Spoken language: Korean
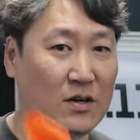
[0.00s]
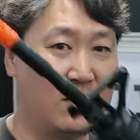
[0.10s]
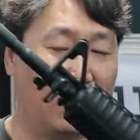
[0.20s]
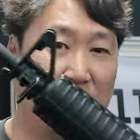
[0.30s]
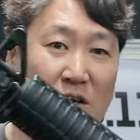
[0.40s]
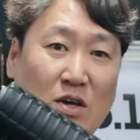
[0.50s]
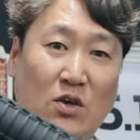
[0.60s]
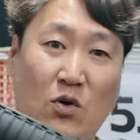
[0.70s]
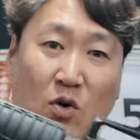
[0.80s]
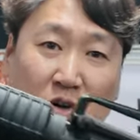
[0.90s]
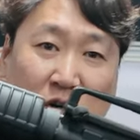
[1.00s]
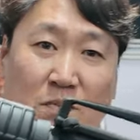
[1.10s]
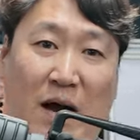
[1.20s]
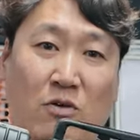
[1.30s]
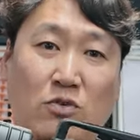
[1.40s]
어,
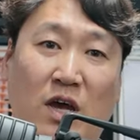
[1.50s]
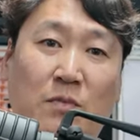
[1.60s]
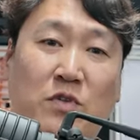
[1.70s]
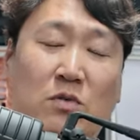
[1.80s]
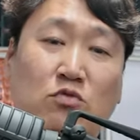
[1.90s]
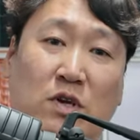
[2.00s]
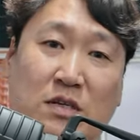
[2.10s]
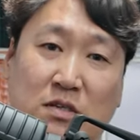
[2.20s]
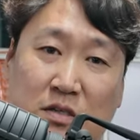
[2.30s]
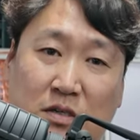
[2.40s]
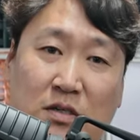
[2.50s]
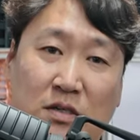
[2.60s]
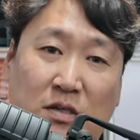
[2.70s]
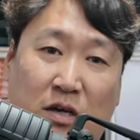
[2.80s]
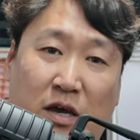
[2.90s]
요거는 마루이 MWS
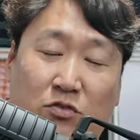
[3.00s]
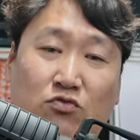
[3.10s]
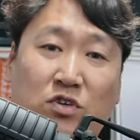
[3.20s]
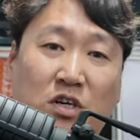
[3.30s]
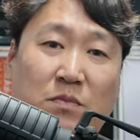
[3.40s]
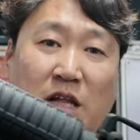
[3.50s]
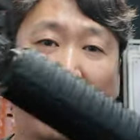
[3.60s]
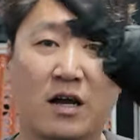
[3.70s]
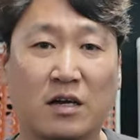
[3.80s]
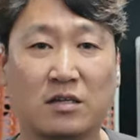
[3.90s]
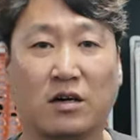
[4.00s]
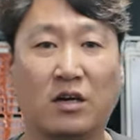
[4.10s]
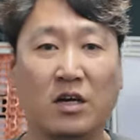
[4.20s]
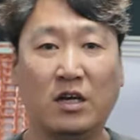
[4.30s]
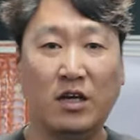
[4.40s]
예, 순정입니다. 그래서
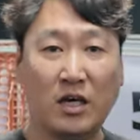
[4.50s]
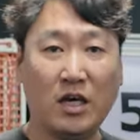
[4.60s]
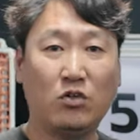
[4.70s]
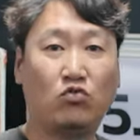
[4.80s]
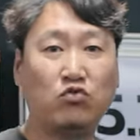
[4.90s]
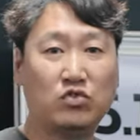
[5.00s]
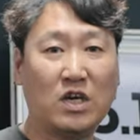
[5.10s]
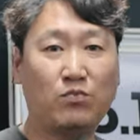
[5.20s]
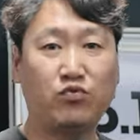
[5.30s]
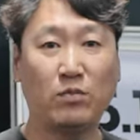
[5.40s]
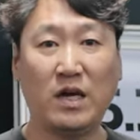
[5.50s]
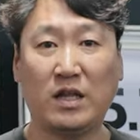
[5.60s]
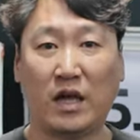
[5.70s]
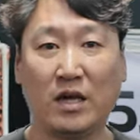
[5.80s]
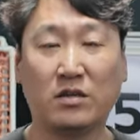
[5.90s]
이 두 제품에
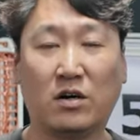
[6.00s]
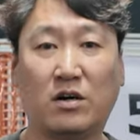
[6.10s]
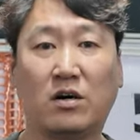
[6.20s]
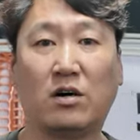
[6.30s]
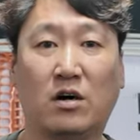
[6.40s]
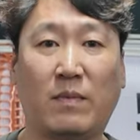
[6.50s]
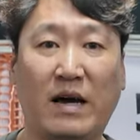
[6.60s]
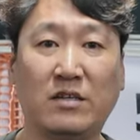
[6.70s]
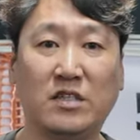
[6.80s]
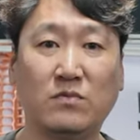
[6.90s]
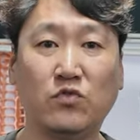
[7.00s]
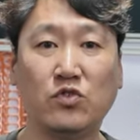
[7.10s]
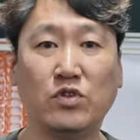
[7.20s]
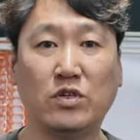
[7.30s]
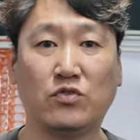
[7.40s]
대해서 많은
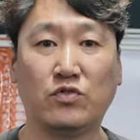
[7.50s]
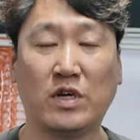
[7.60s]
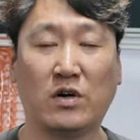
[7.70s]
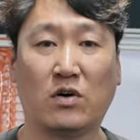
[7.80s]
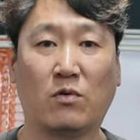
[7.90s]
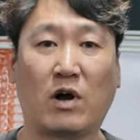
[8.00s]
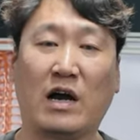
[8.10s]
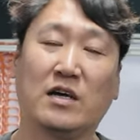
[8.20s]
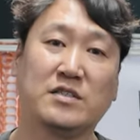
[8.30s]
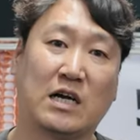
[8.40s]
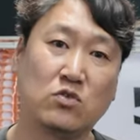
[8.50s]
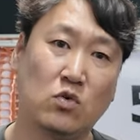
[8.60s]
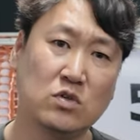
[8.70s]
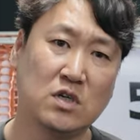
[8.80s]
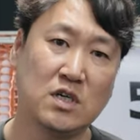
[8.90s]
질문들을 주세요. 과연
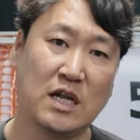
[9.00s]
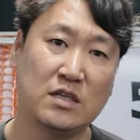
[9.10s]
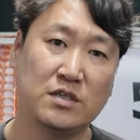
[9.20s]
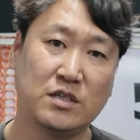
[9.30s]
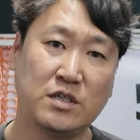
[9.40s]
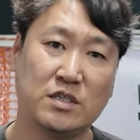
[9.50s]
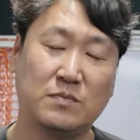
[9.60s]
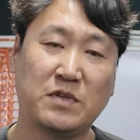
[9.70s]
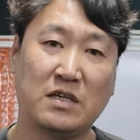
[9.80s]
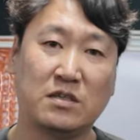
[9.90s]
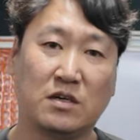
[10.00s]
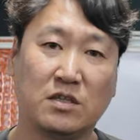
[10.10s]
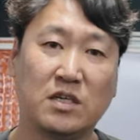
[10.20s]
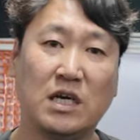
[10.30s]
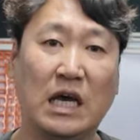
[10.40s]
작동성이라든지 집탄성,
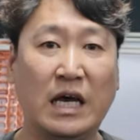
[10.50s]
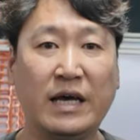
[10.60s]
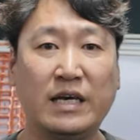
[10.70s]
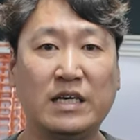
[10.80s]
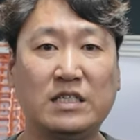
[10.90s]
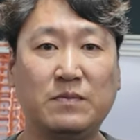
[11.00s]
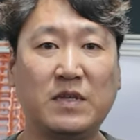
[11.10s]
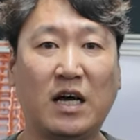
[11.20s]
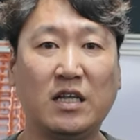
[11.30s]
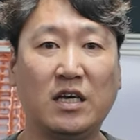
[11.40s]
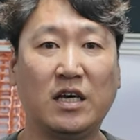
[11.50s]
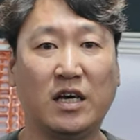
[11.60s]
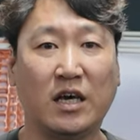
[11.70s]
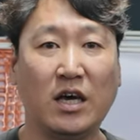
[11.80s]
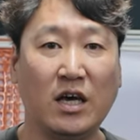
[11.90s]
특히 이
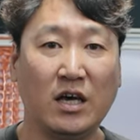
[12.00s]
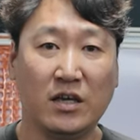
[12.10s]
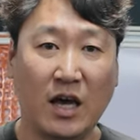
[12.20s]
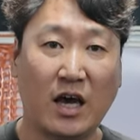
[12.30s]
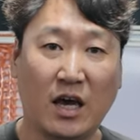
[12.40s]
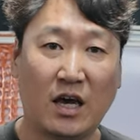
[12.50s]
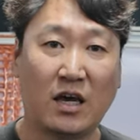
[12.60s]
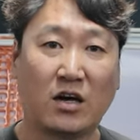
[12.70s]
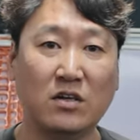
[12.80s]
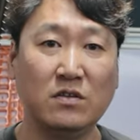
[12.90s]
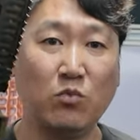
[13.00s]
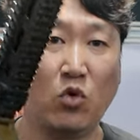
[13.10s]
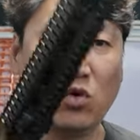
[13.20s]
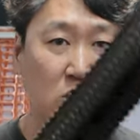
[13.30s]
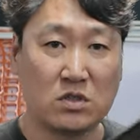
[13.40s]
집탄이 예,
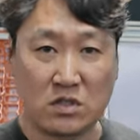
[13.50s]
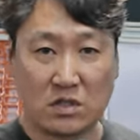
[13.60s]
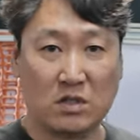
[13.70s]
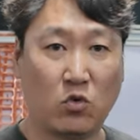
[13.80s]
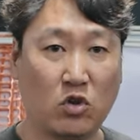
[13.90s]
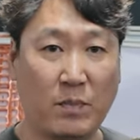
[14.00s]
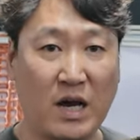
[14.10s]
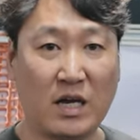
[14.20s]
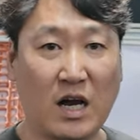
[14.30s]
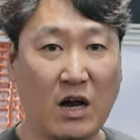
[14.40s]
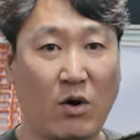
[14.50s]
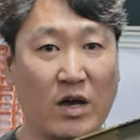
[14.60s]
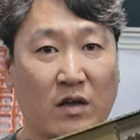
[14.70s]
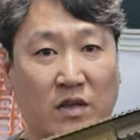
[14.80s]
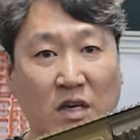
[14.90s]
건모스 모디파이가
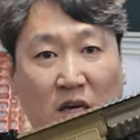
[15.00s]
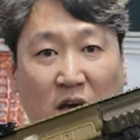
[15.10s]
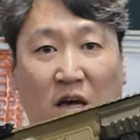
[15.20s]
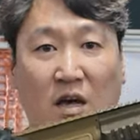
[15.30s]
과연 이